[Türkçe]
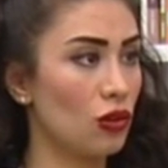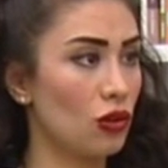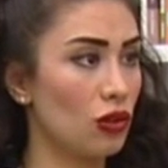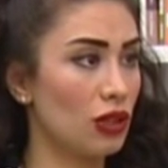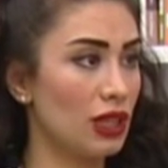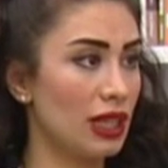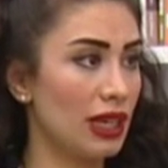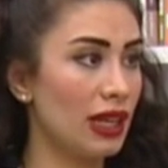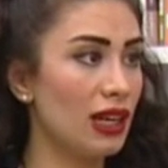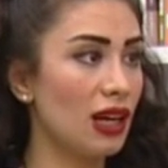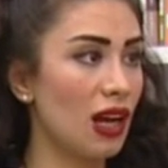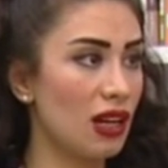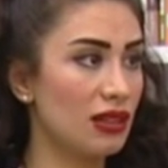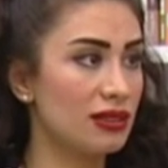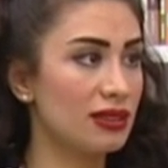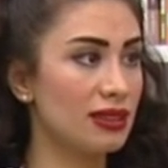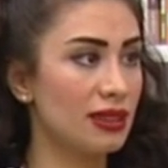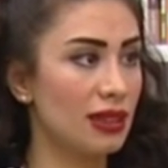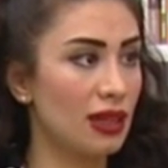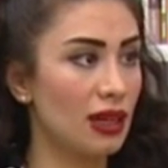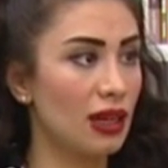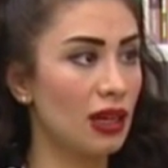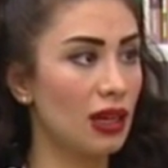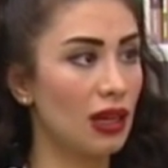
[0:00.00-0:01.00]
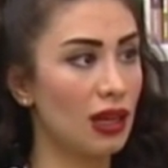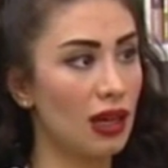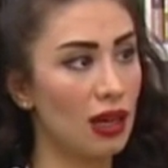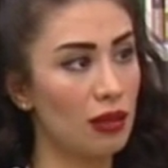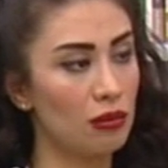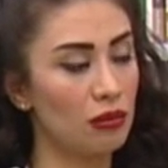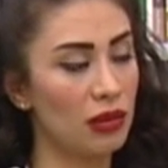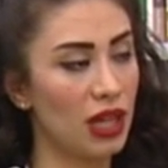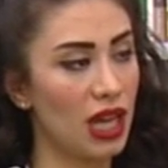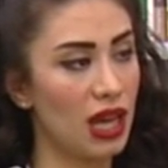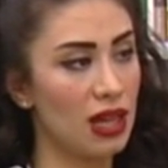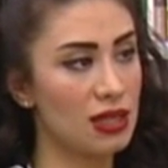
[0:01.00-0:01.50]
olarak Genetik olarak
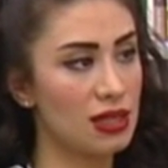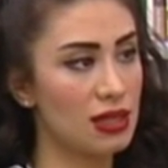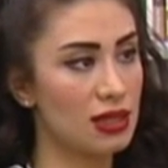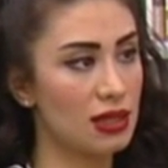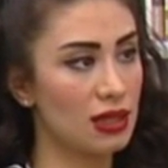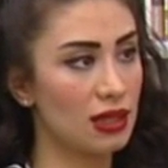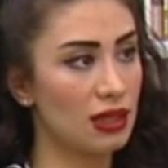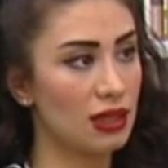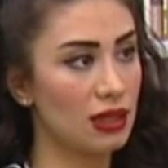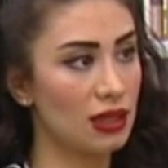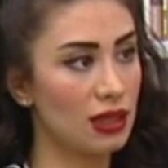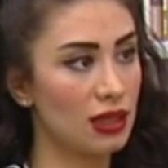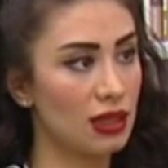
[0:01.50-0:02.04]
yatkınlığı hastalık.